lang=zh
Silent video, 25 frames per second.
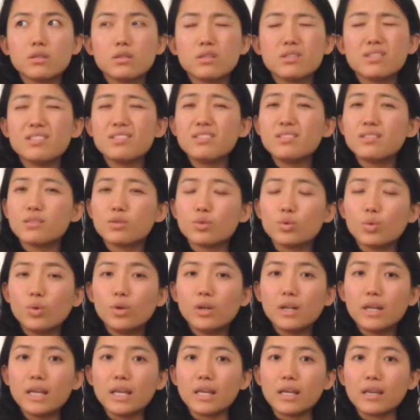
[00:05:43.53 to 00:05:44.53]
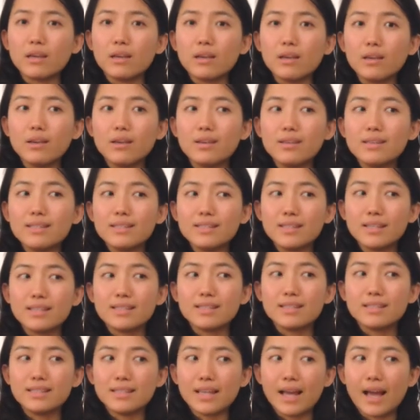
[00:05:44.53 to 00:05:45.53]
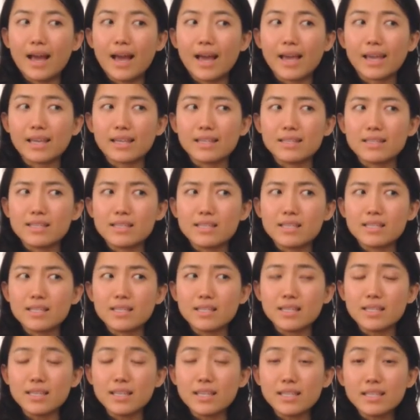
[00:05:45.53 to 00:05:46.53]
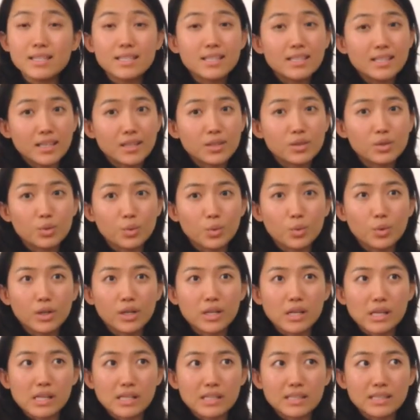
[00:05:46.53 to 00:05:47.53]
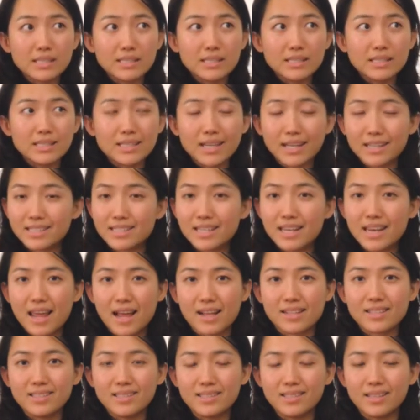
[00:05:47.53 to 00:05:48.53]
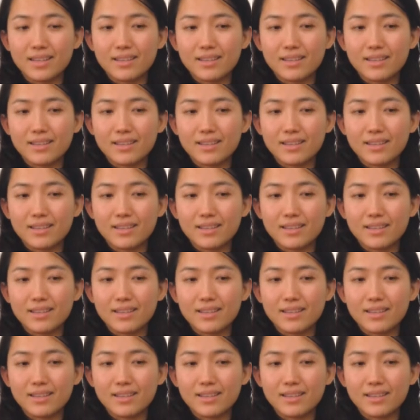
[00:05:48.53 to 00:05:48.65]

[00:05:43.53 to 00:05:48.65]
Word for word: 四十多例，现在已经一千多例，将近两千